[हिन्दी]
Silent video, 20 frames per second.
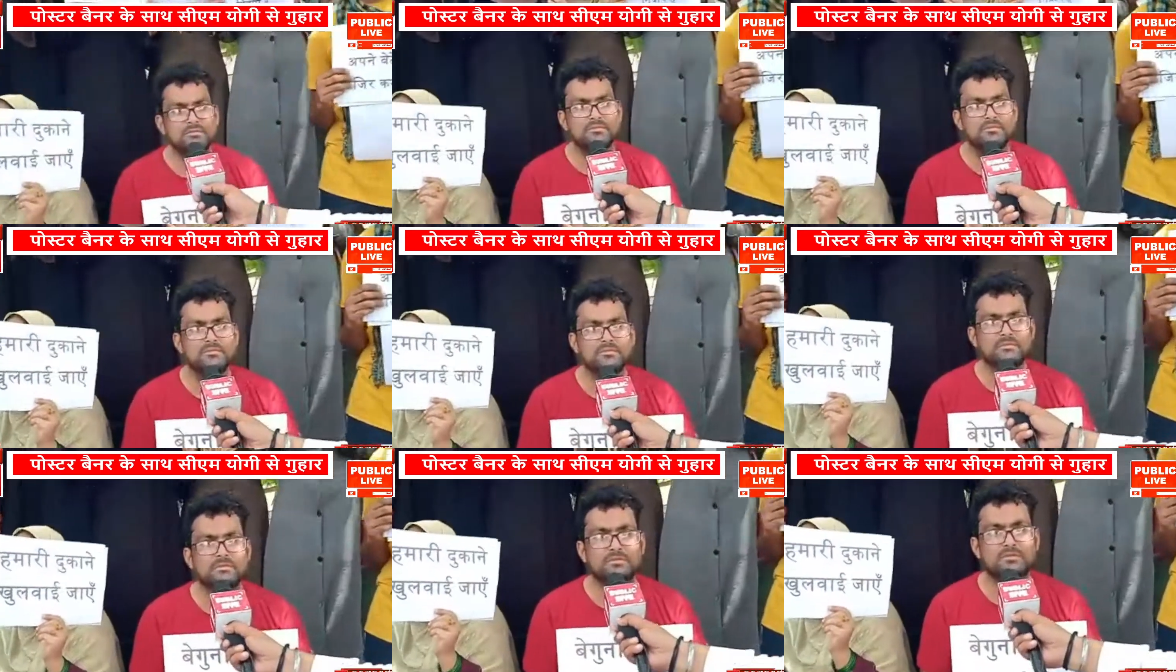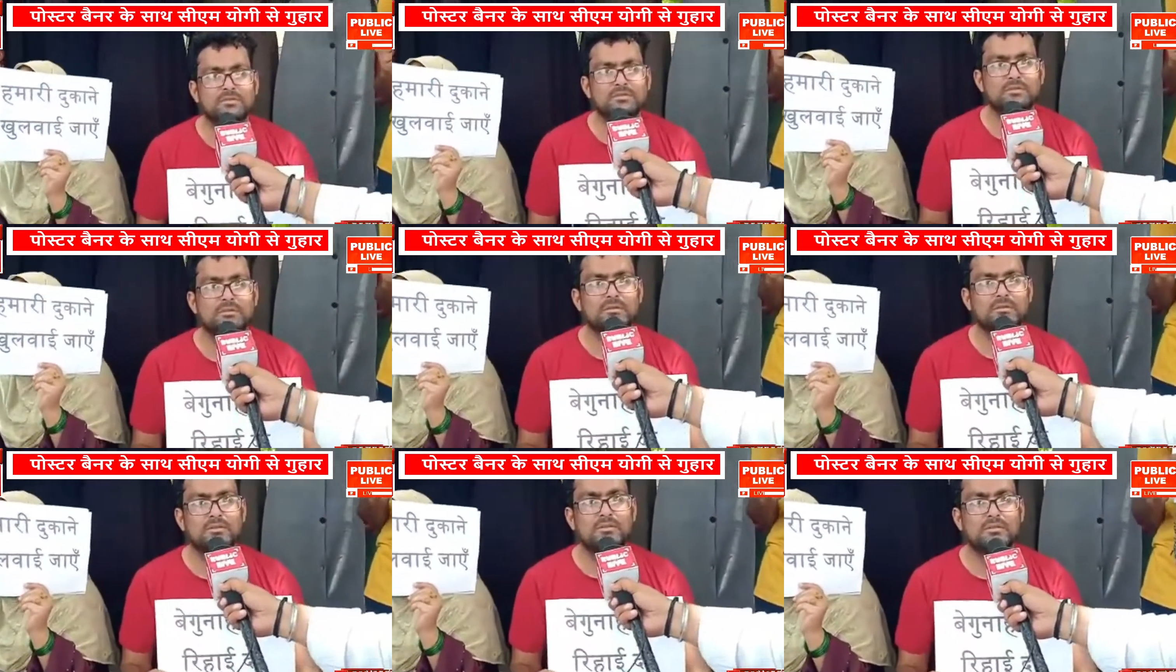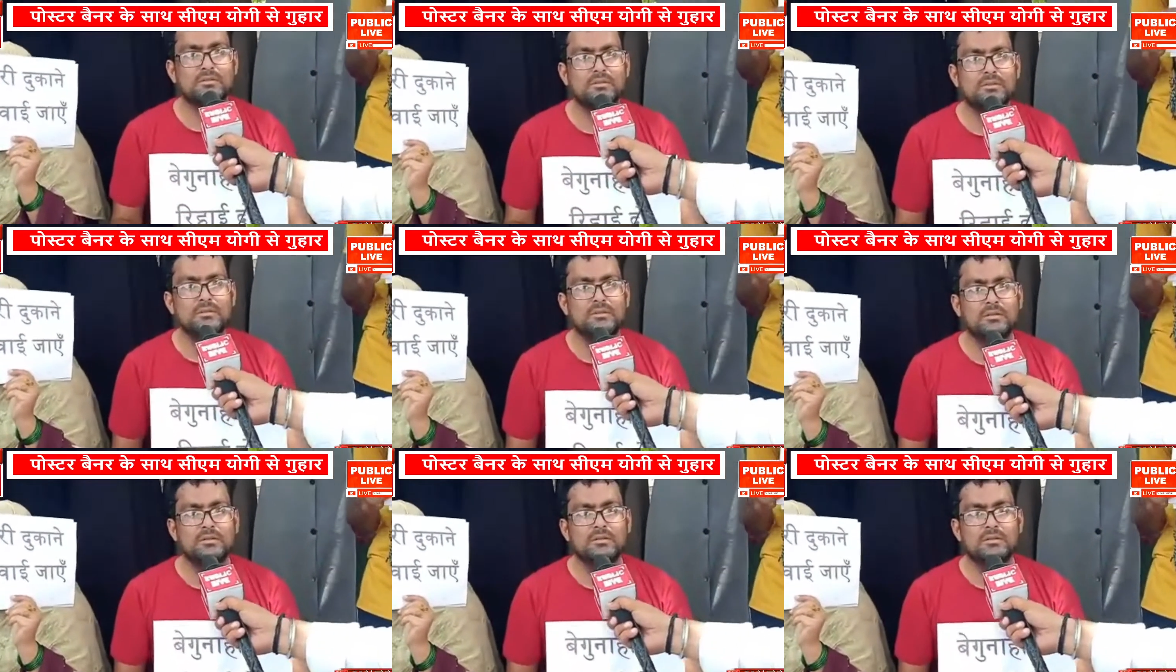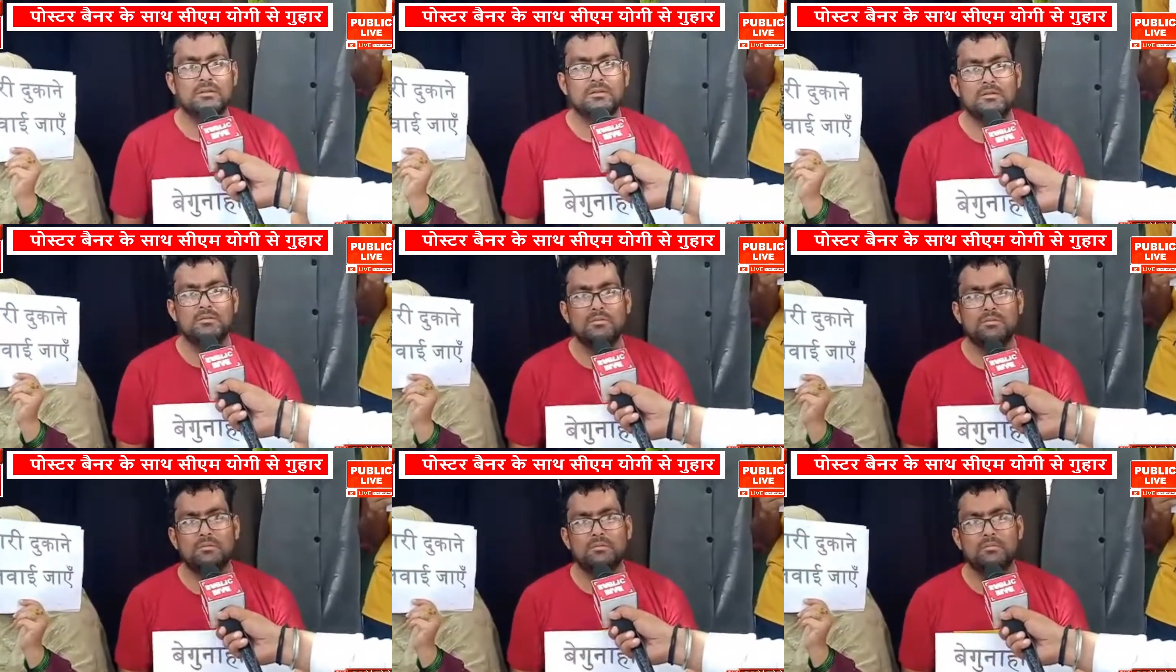क्या कहना चाहते हो आप इनके
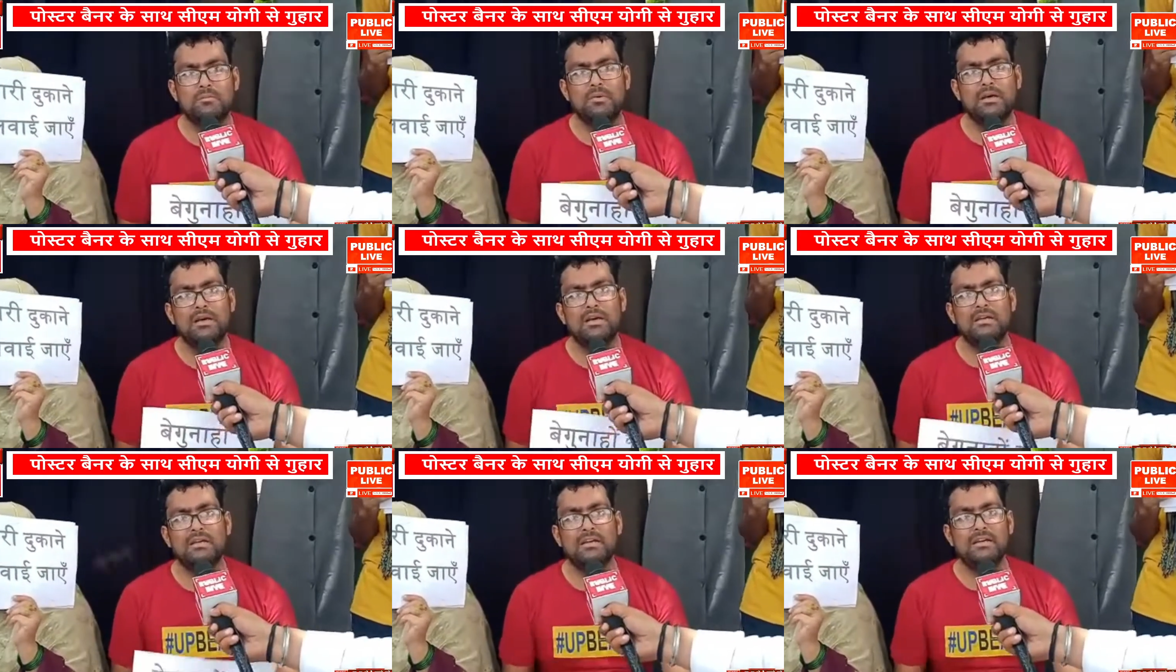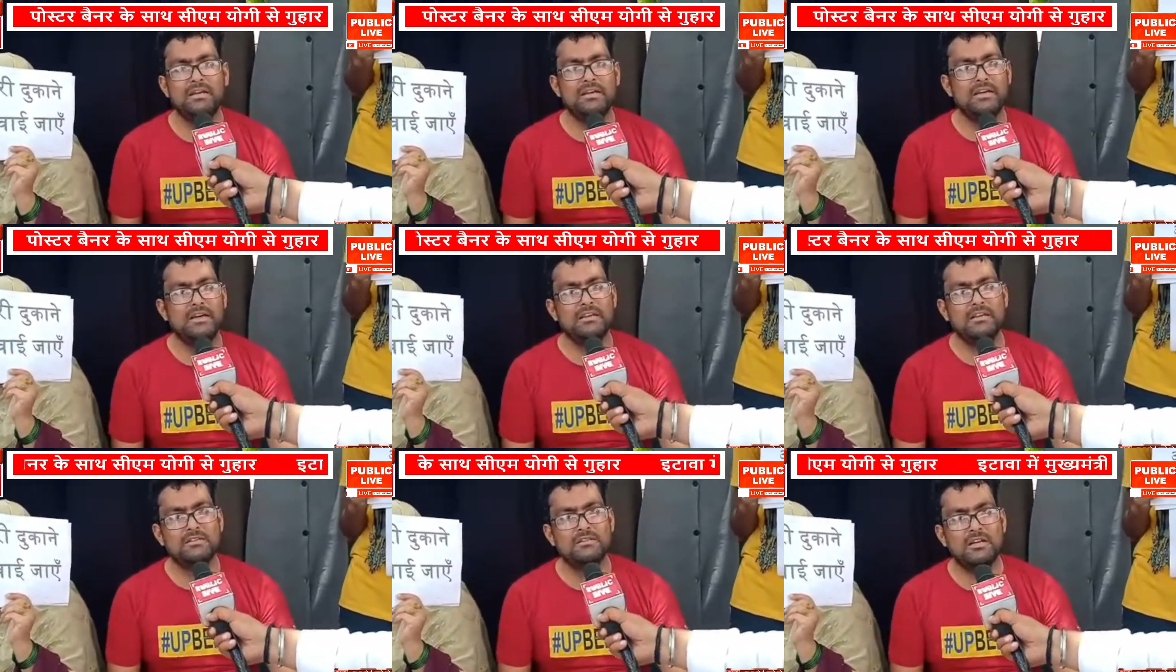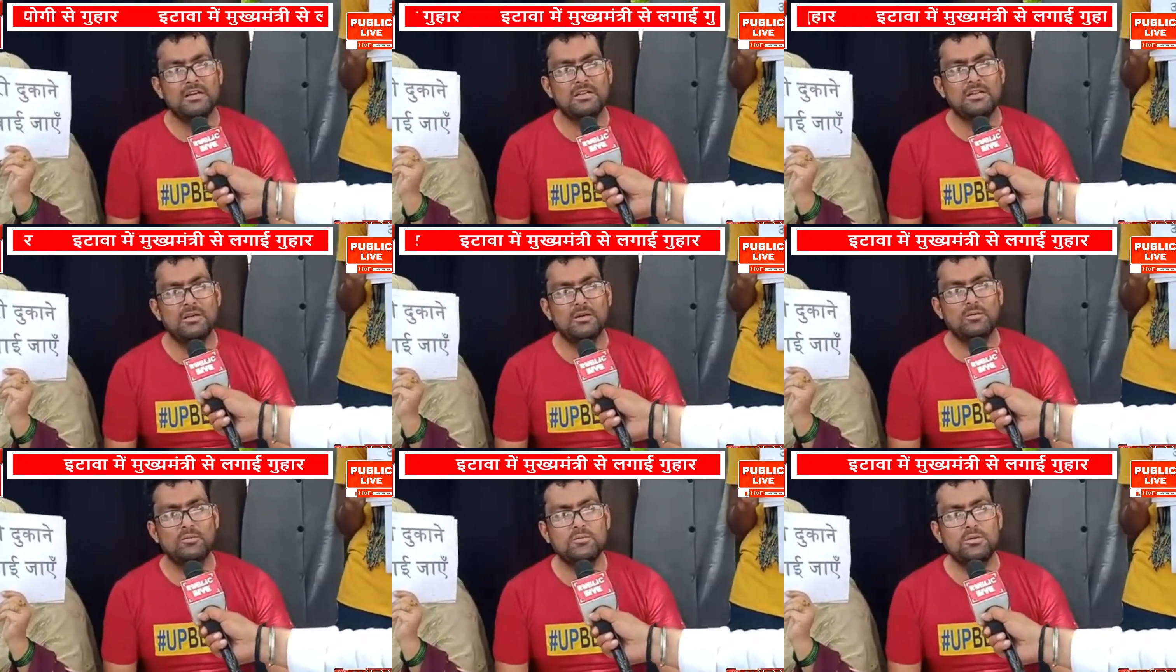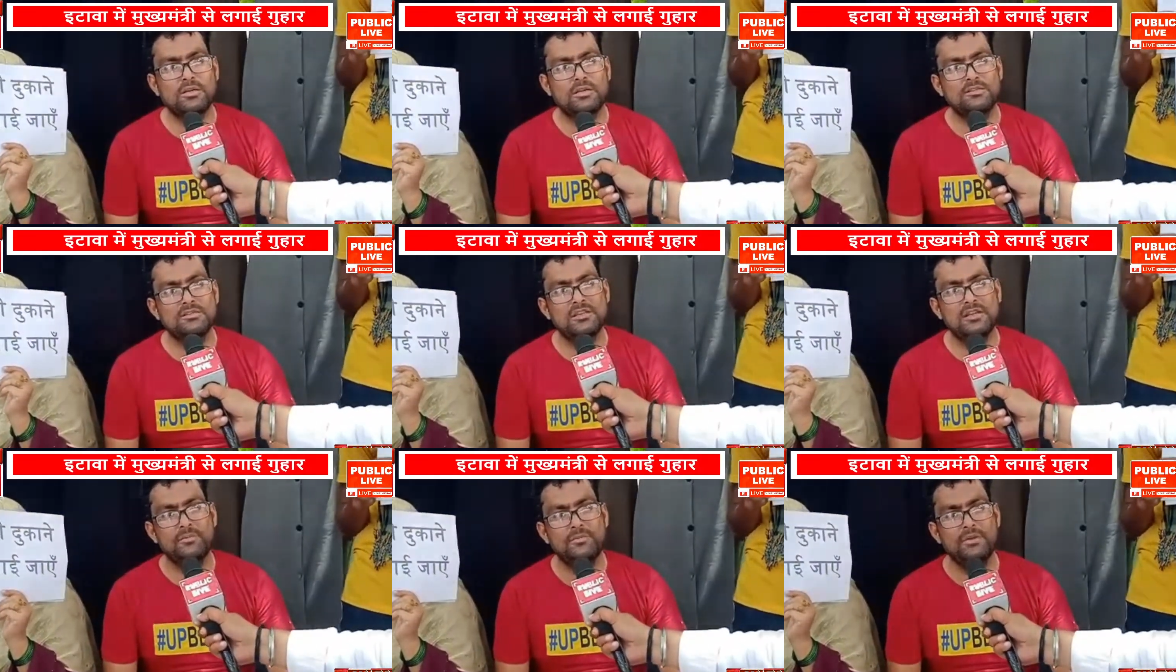साथ में मैं यही कहना चाहता हूँ कि
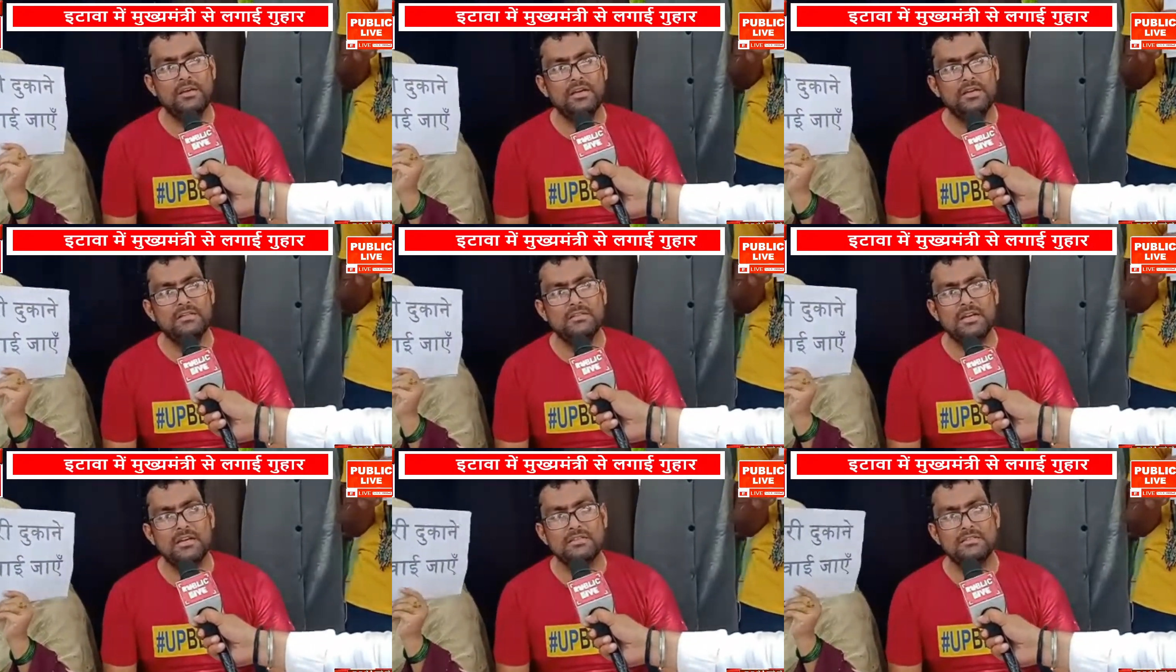सी बी